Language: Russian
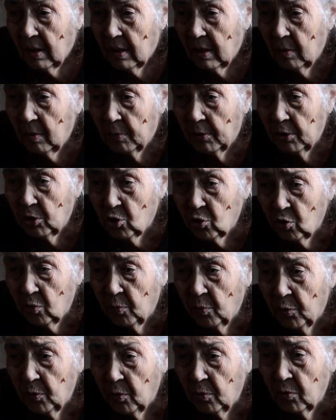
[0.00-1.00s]
И
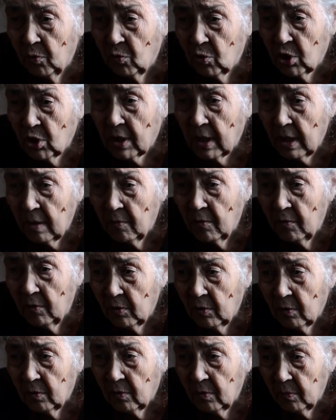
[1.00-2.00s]
причем помню уже, как мы
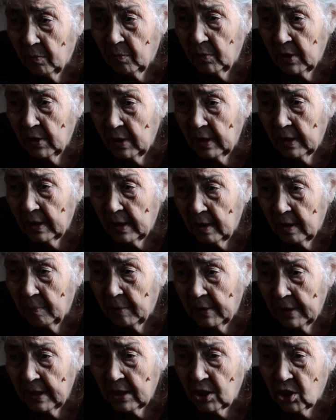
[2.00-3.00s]
вот ехали
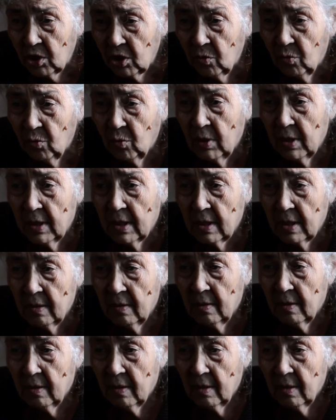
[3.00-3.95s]
по нашей улице.